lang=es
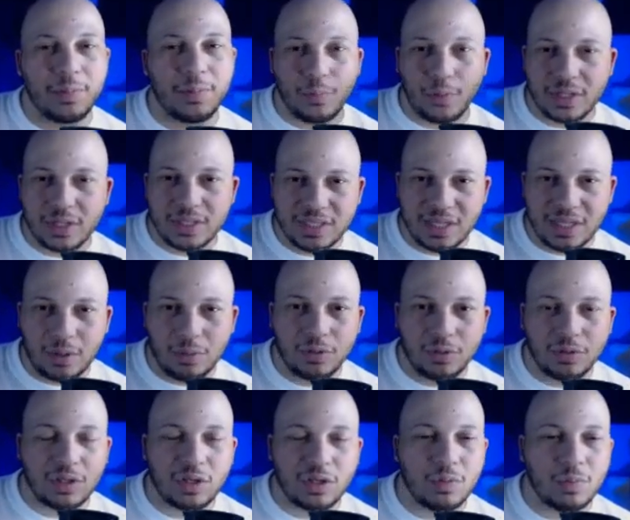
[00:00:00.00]
pues ya
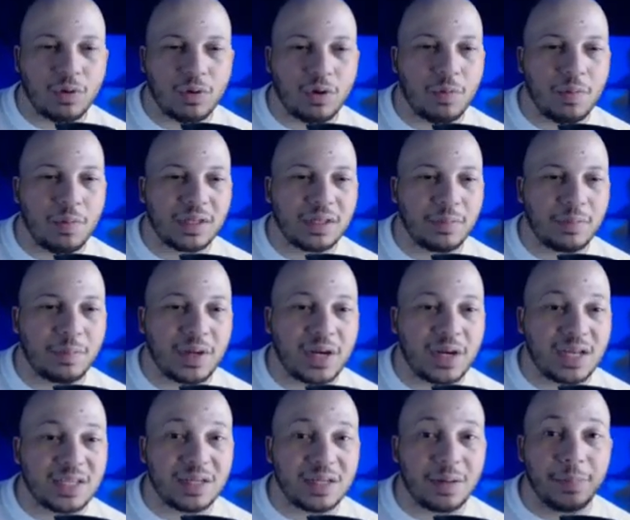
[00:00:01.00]
uno tiene un poco más de
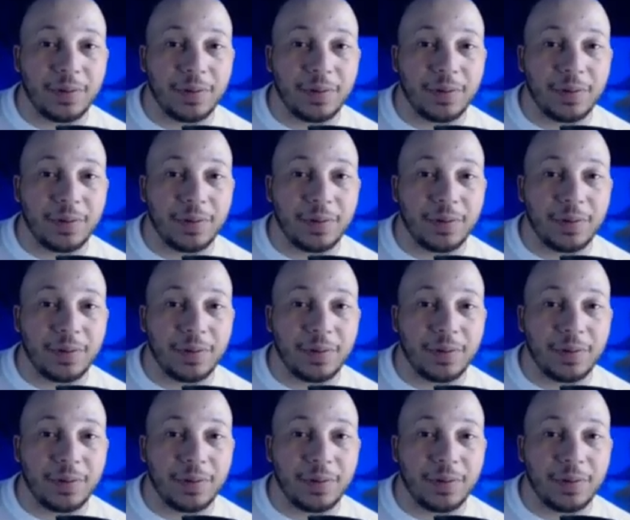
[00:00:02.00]
experiencia,